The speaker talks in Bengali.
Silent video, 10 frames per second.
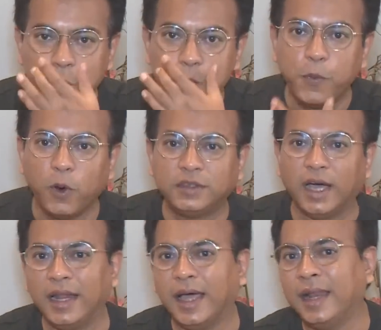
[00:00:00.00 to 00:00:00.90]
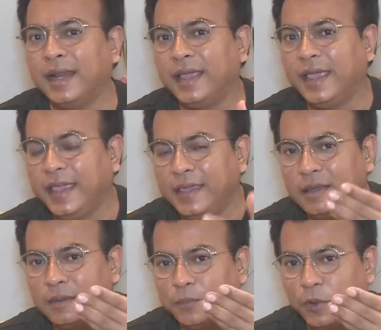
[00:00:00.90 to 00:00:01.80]
গুপো দালাল এই
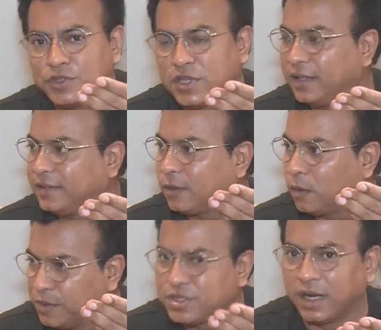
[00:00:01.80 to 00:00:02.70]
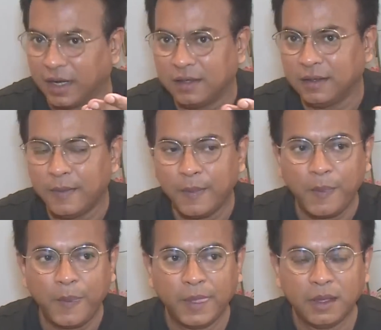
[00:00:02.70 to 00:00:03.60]
পঞ্চায়েতের কমিশনার
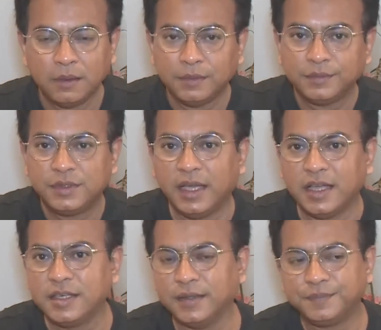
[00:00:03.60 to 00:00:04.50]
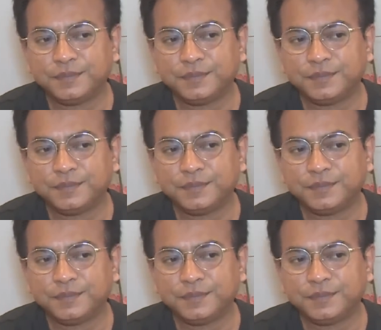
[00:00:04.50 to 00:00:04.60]
ঠিক আছে